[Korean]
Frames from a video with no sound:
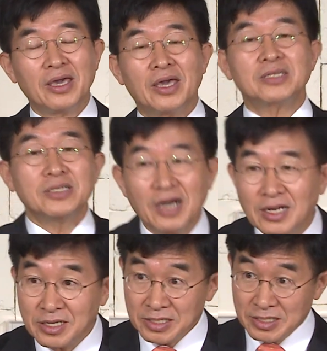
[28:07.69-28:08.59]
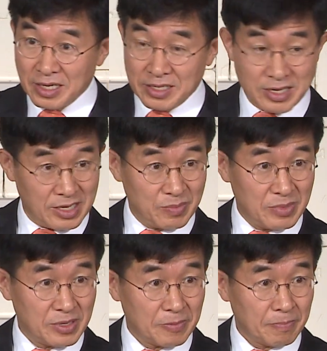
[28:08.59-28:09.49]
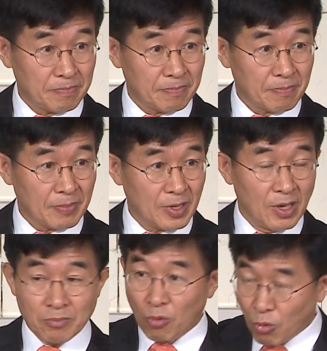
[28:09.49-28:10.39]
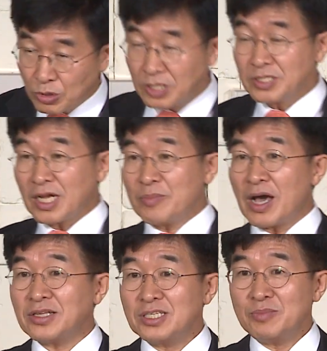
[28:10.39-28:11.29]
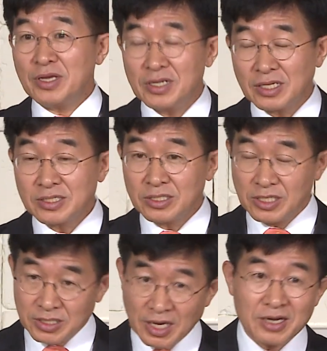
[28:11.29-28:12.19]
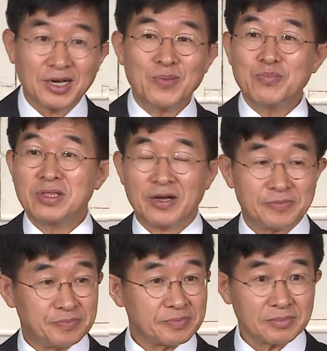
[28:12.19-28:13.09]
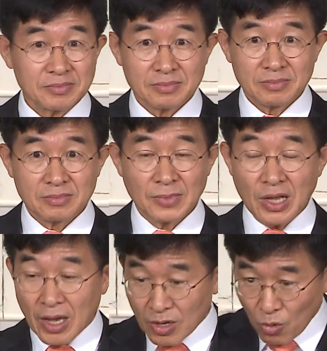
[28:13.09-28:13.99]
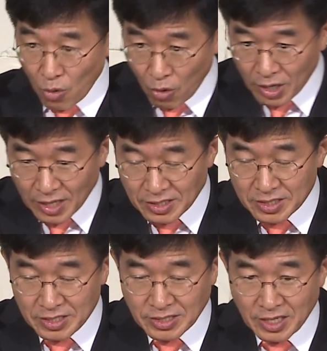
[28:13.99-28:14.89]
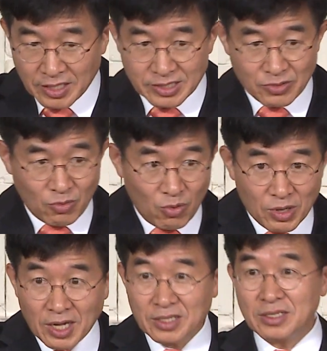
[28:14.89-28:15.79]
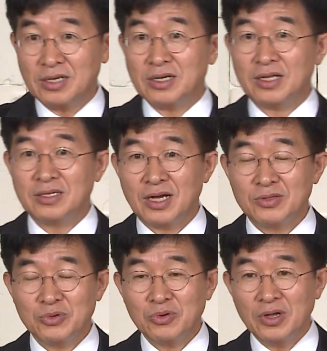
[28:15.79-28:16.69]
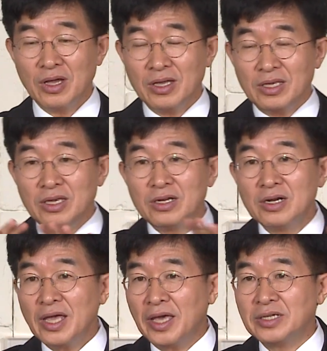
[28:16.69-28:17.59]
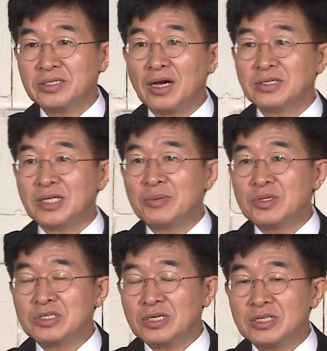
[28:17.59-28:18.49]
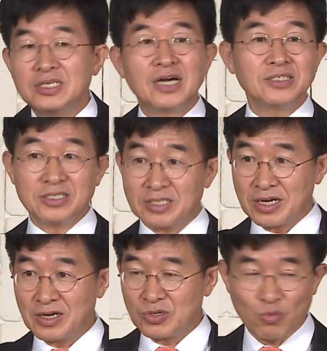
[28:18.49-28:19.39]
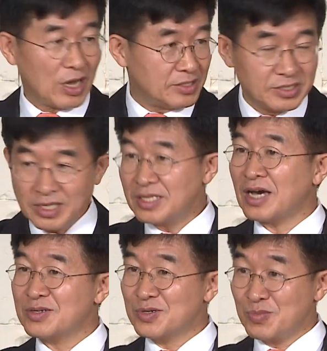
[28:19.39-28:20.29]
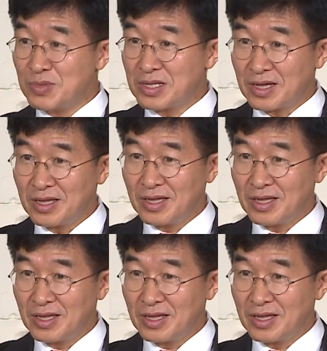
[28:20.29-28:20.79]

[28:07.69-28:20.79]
해석할 것이냐 이야기입니다. 모든 사람이 아침에 일어나서 직장을 갑니다. 꼭 같은 직장에서 꼭 같은 일을 하더라도 일을 해석하는 사람은 천양지창가죠. 완전히 다른 겁니다.